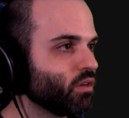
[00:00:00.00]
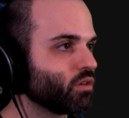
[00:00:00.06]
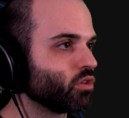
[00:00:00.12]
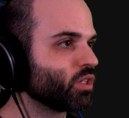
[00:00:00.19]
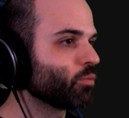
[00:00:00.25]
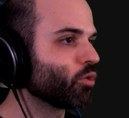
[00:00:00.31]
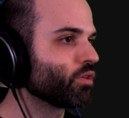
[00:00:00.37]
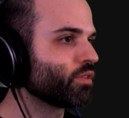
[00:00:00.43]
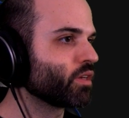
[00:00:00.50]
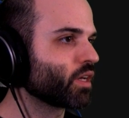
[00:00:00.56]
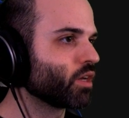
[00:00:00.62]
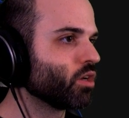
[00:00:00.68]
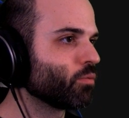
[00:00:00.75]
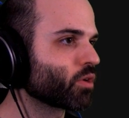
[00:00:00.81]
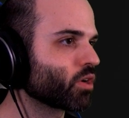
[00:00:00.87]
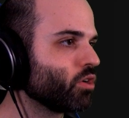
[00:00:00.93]
No te puedo decir que
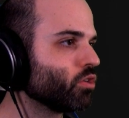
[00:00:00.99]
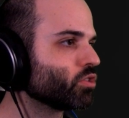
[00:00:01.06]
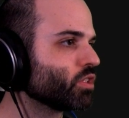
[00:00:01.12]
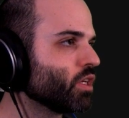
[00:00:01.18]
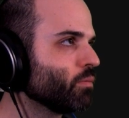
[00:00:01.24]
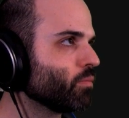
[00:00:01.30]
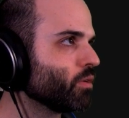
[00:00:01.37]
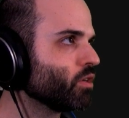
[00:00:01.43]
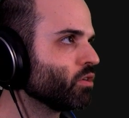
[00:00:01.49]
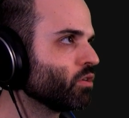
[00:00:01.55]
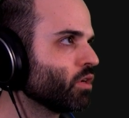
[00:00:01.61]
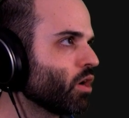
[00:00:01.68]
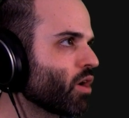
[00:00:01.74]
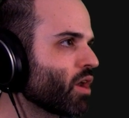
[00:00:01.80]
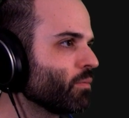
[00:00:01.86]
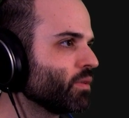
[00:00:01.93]
no porque no lo sé, pero
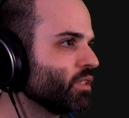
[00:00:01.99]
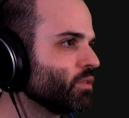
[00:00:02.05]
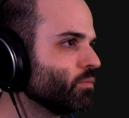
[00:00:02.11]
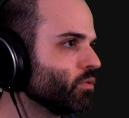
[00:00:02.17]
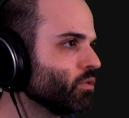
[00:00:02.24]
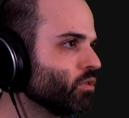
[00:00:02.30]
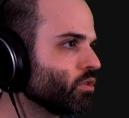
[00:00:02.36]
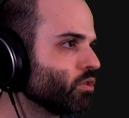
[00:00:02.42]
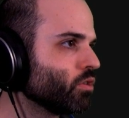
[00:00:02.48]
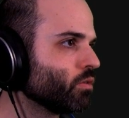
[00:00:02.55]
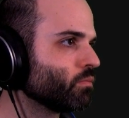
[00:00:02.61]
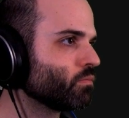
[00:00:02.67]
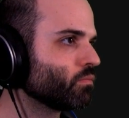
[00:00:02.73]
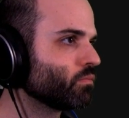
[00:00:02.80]
ahora mismo no.